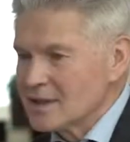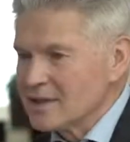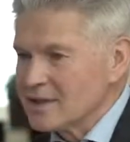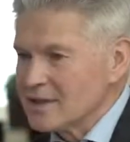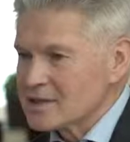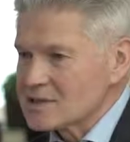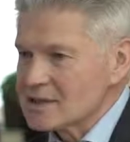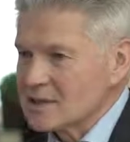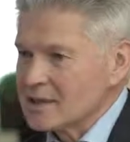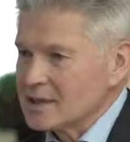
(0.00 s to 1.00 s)

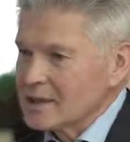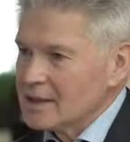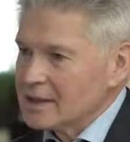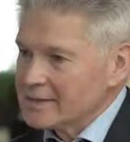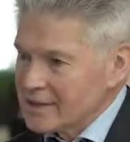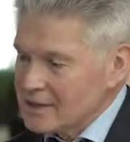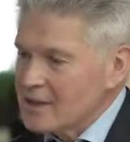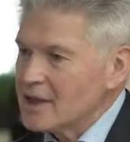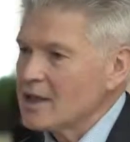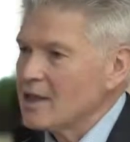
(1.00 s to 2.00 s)
если на
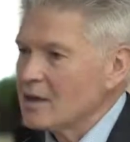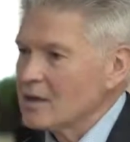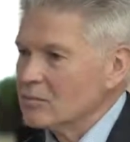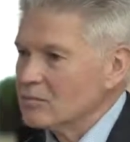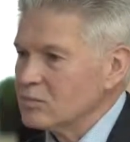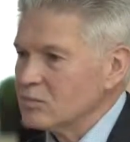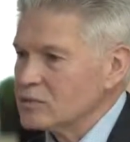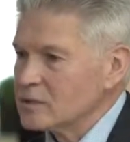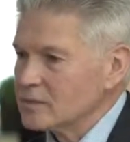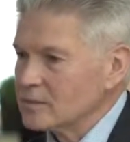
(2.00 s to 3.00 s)
ней
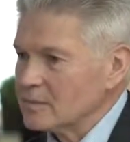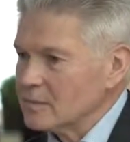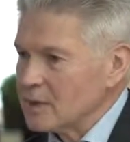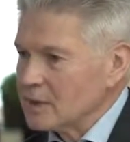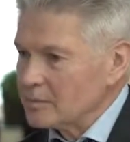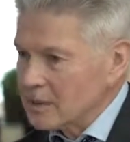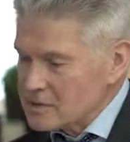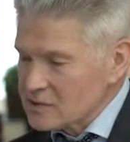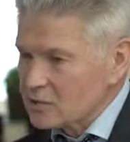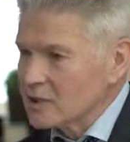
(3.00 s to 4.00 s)
будет а,
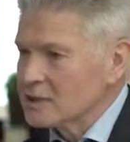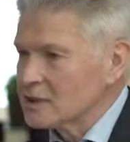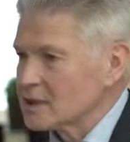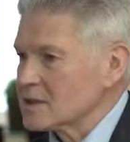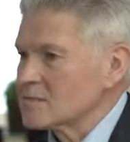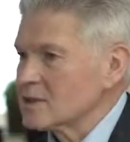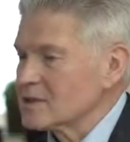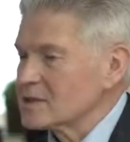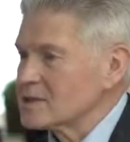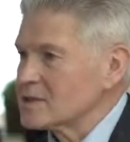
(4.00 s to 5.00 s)
построена
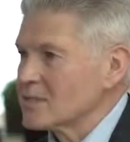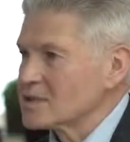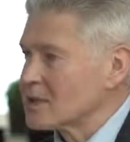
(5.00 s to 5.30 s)
транспортная система